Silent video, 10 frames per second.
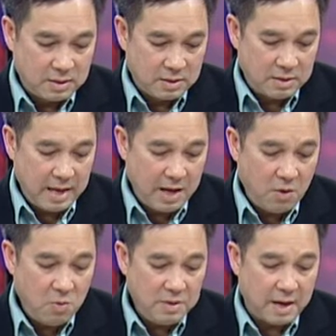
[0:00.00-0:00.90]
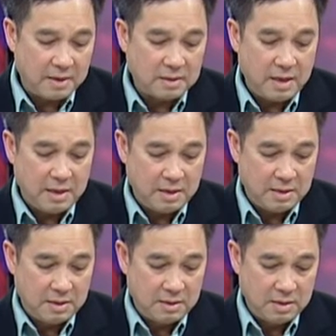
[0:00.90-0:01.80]
Nếu nhận
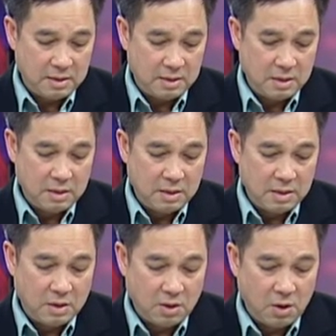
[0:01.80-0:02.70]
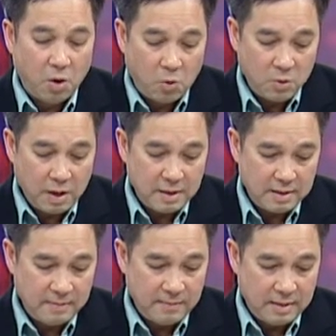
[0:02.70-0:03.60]
tiền hưu đó
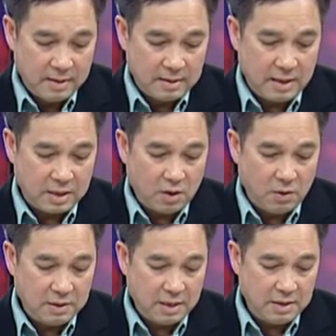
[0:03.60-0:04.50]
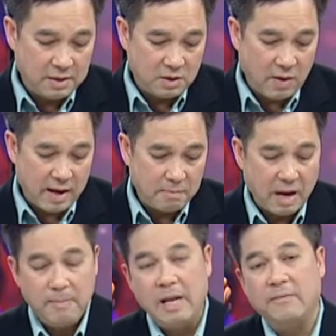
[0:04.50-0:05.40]
thì tôi chỉ được khoảng
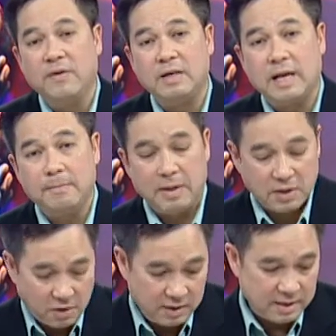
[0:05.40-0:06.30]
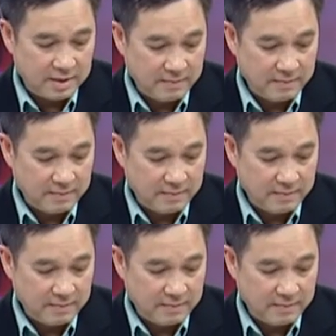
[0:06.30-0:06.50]
75% mà thôi.